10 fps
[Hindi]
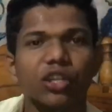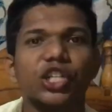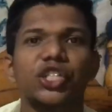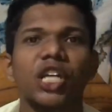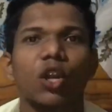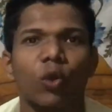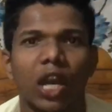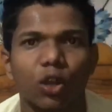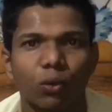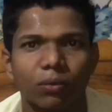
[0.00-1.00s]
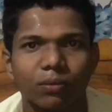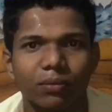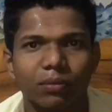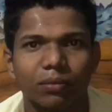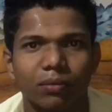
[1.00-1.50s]
क्रिस्टियानो रोनाल्डो
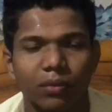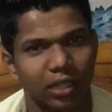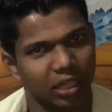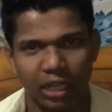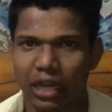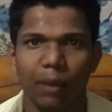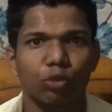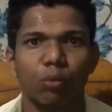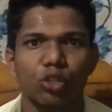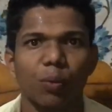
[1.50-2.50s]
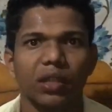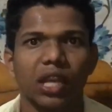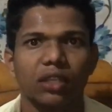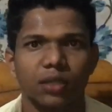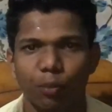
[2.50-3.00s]
ये नाम तो आपको सबको
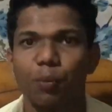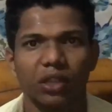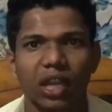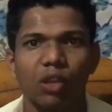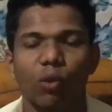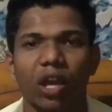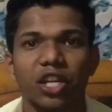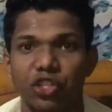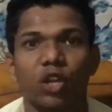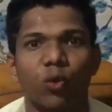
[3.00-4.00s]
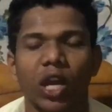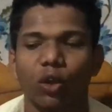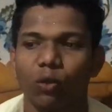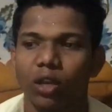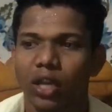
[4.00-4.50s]
पता सबको पता ही होगा क्रिस्टियानो
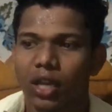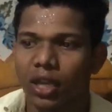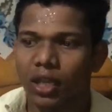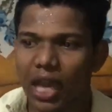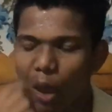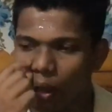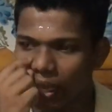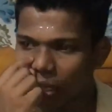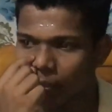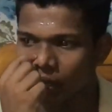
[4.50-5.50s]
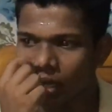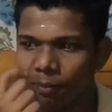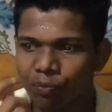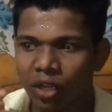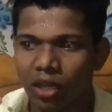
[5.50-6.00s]
रोनाल्डो क्या हुआ एक बार ना